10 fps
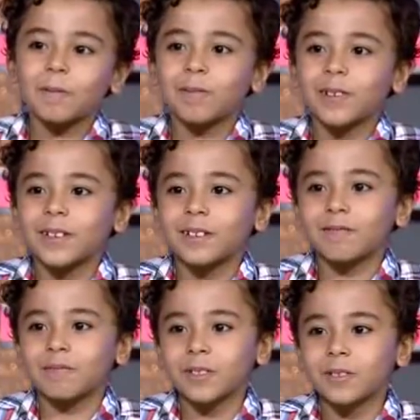ماما
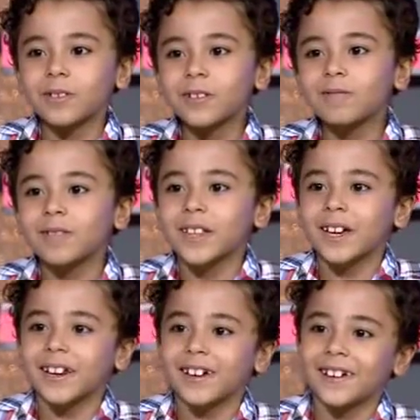الموتور
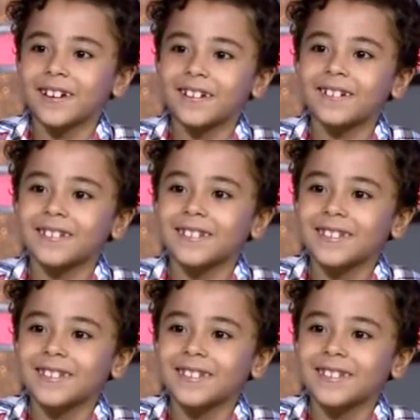بتاع الخلاط